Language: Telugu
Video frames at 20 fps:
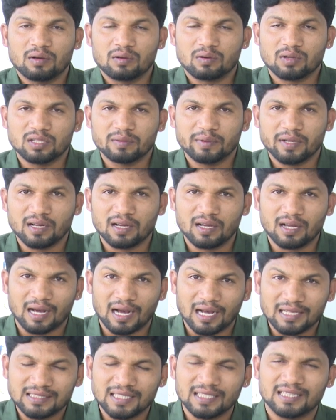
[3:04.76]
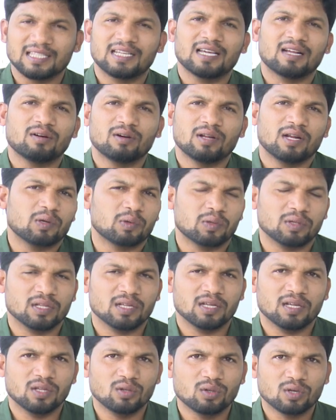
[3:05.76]
కొంతమేర ఆసక్తికరం నెలకొంది
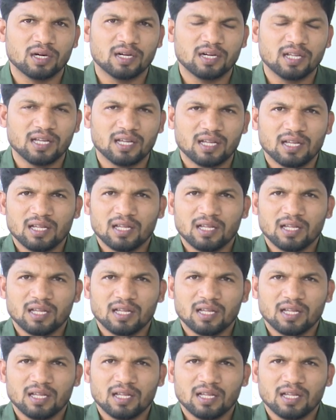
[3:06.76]
ఎందుకంటే